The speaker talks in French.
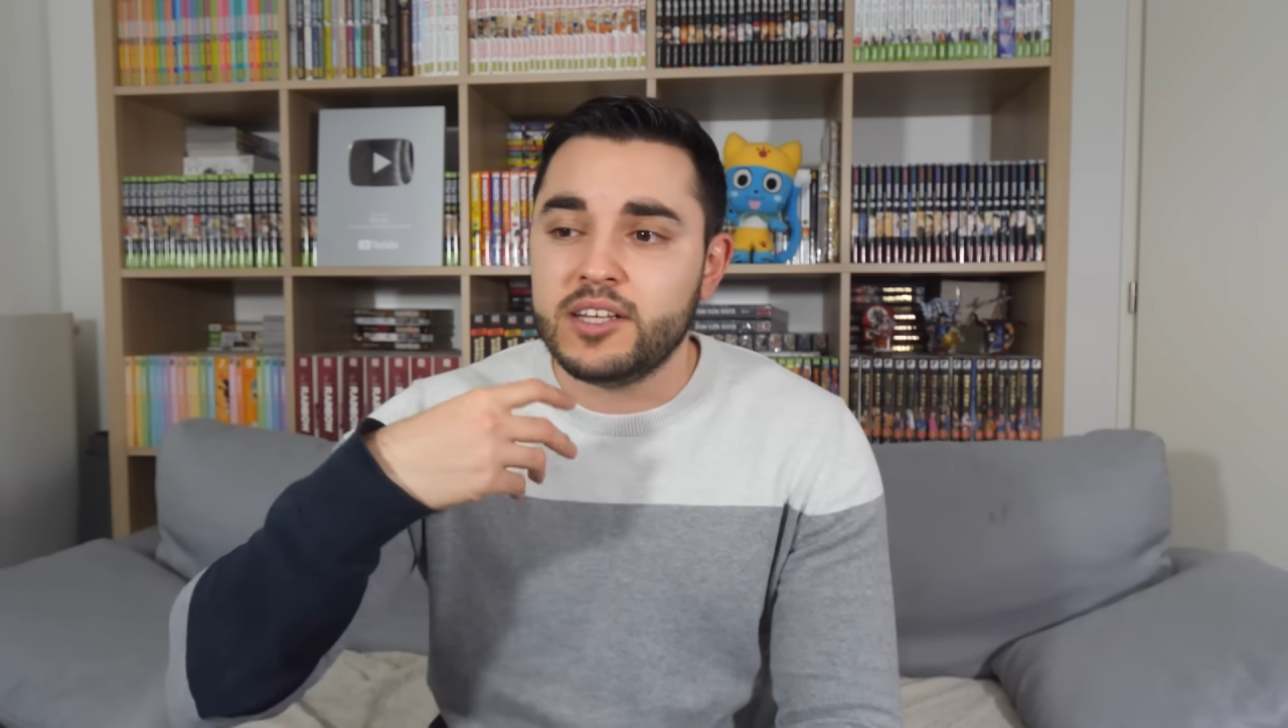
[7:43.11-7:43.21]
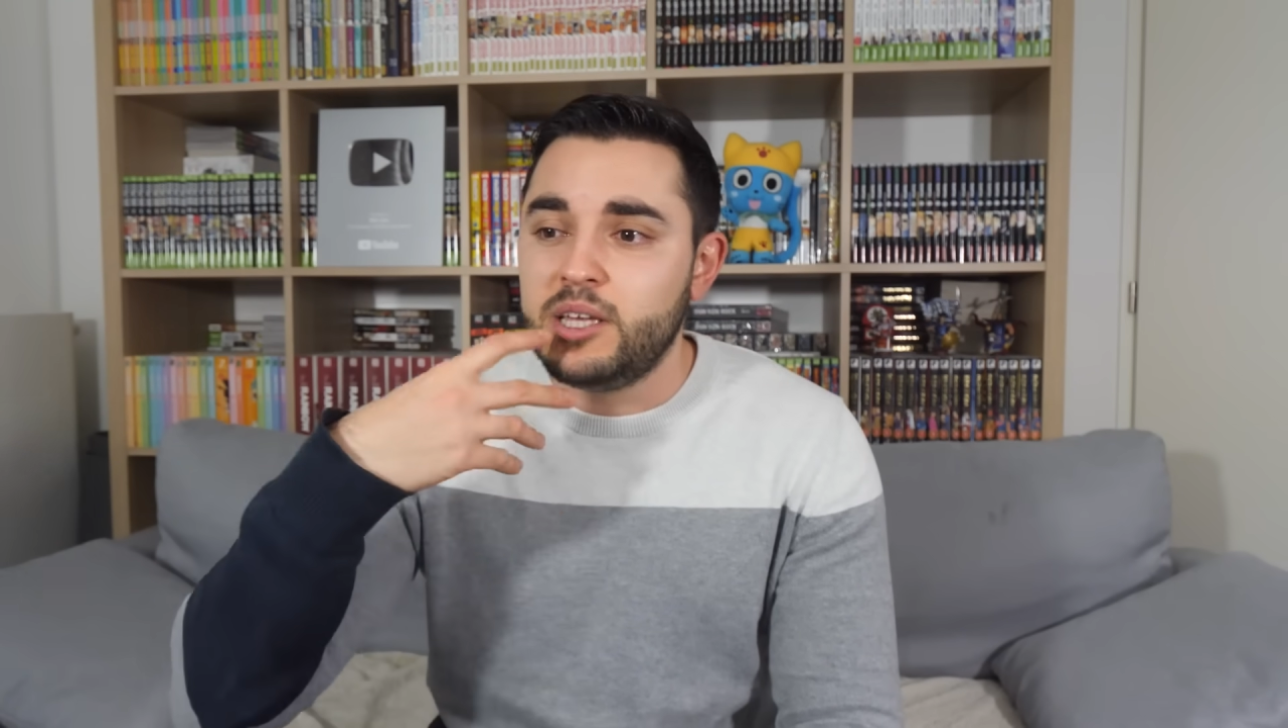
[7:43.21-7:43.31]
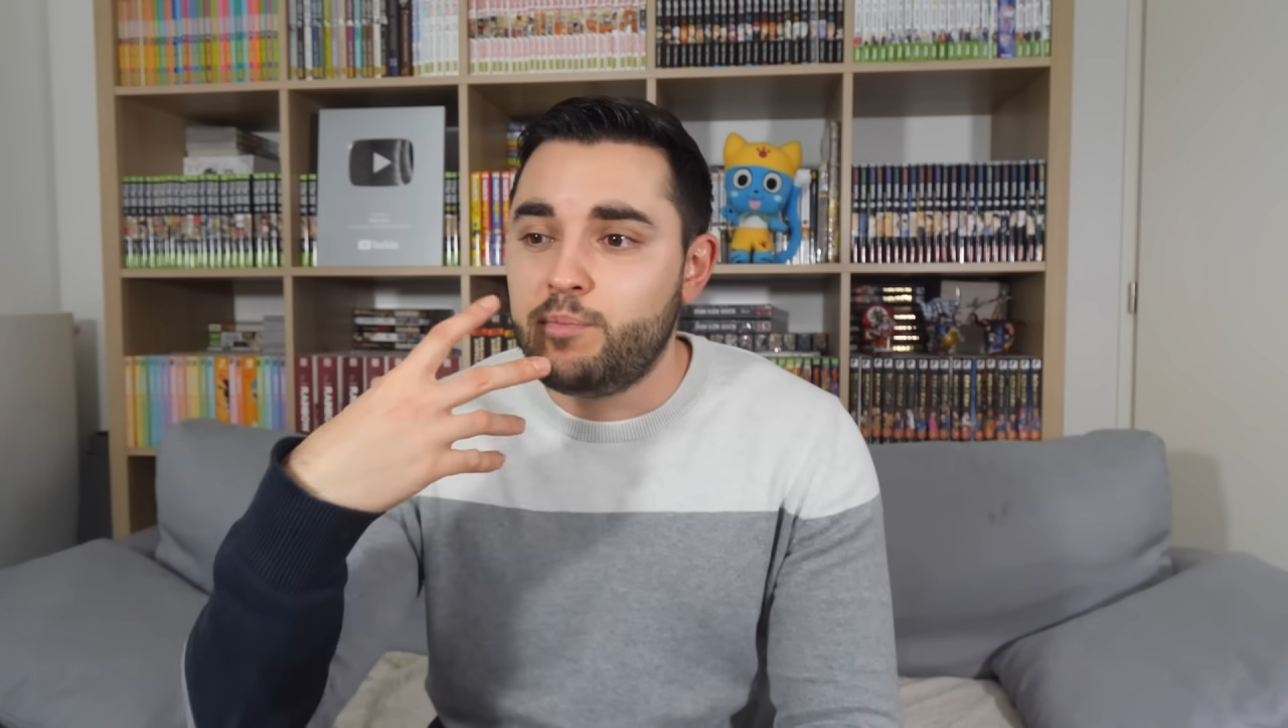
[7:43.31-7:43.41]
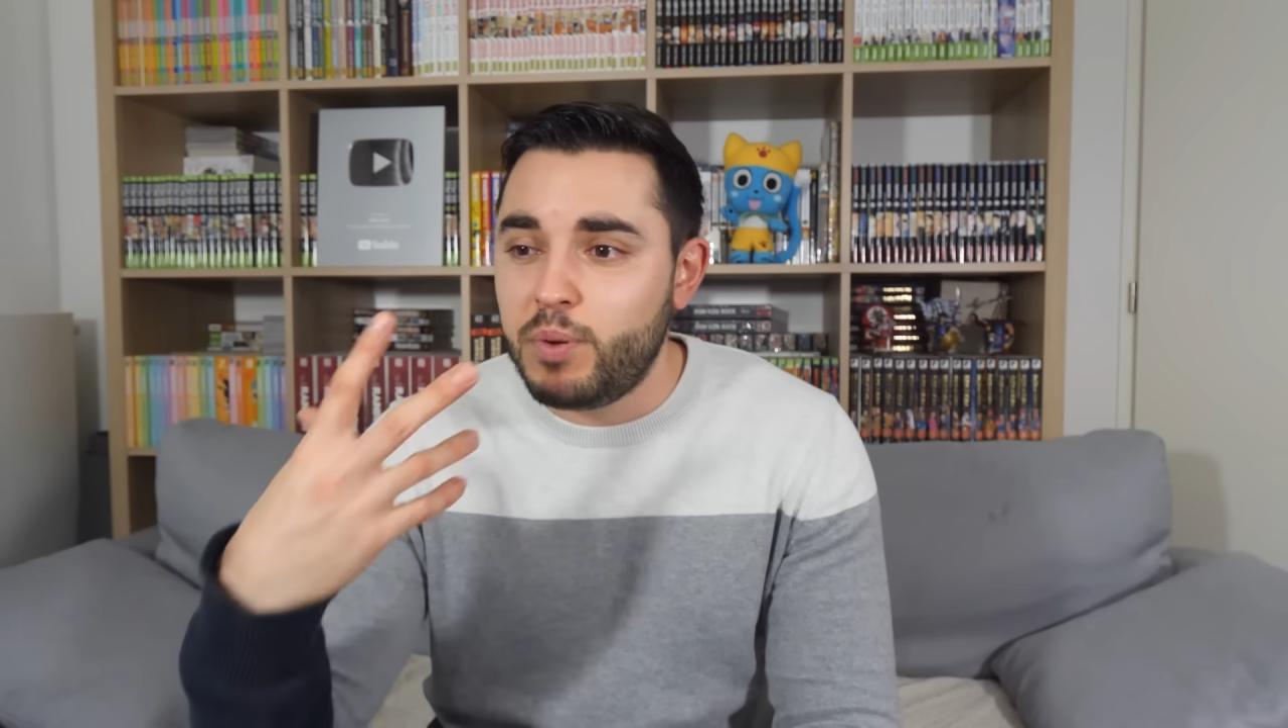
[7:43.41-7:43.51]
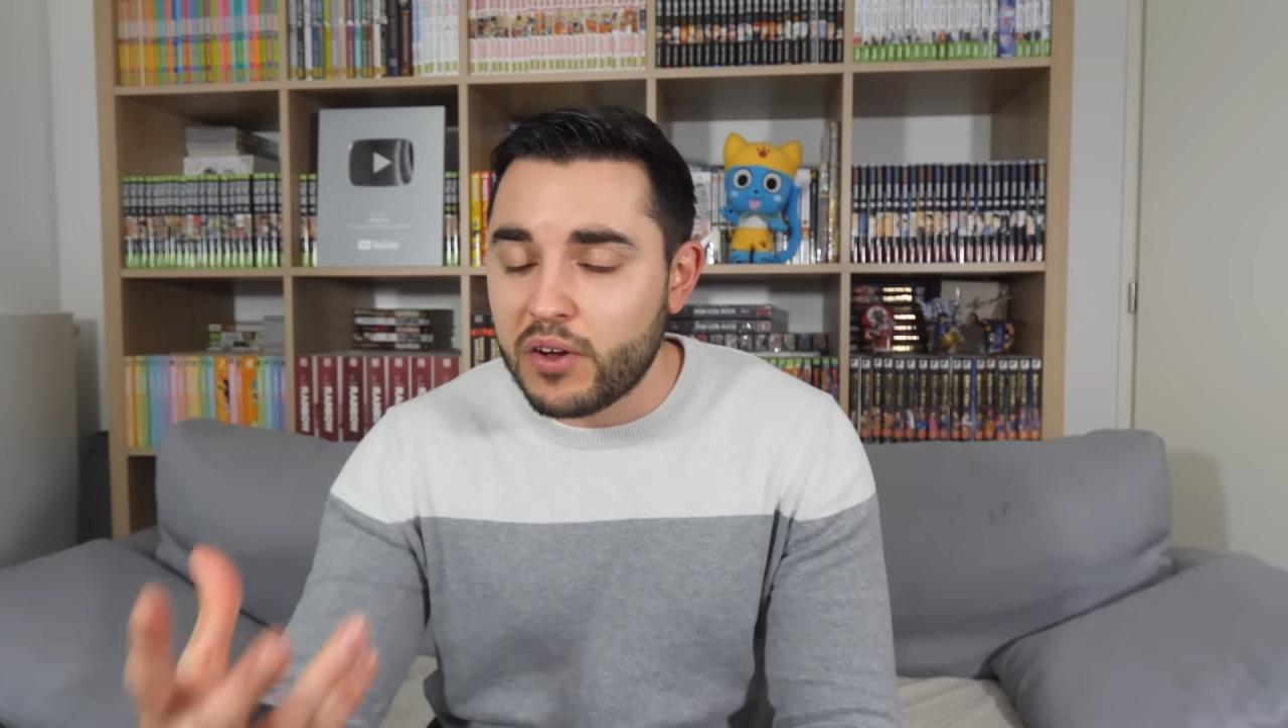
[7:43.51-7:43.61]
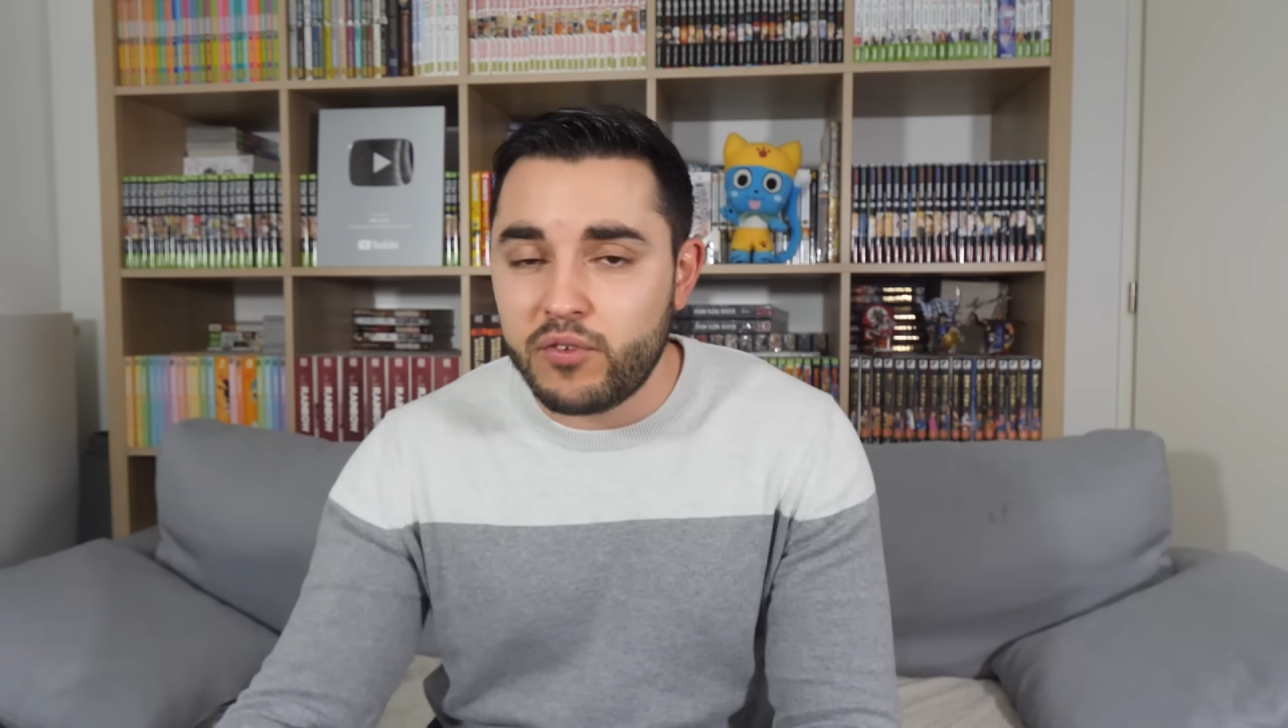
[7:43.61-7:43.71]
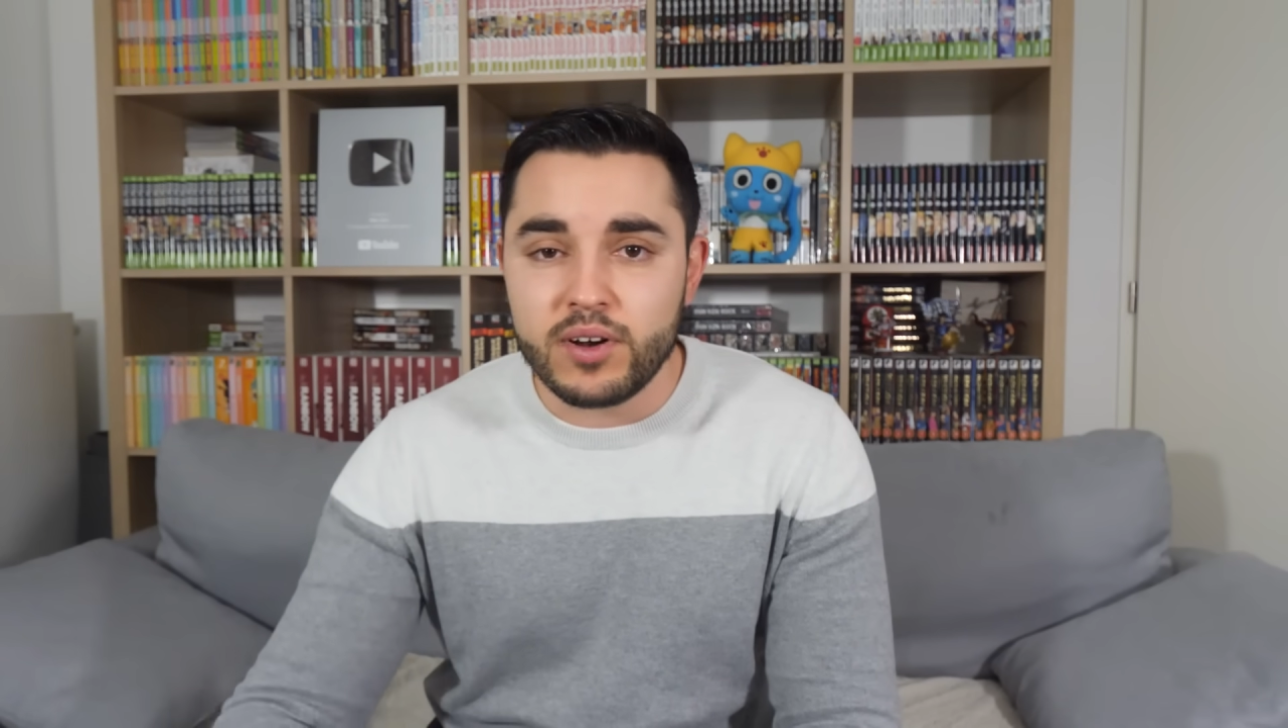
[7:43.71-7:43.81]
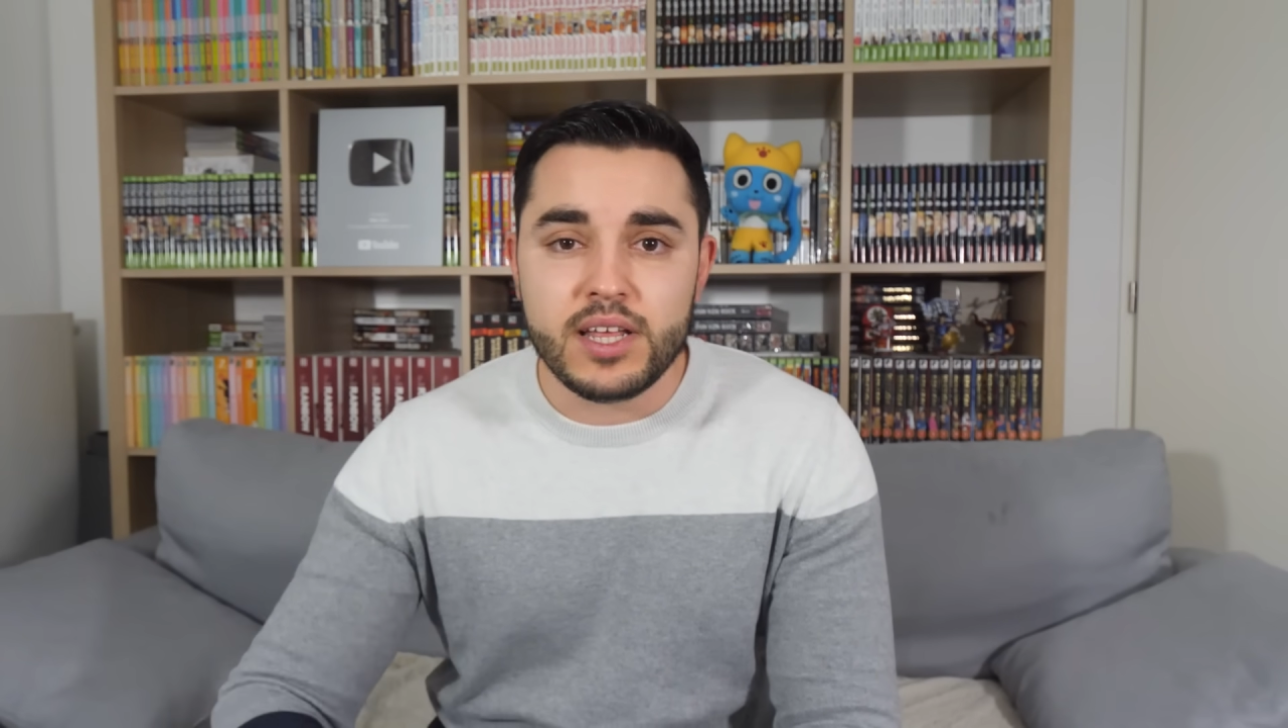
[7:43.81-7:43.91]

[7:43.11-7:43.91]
qui perfore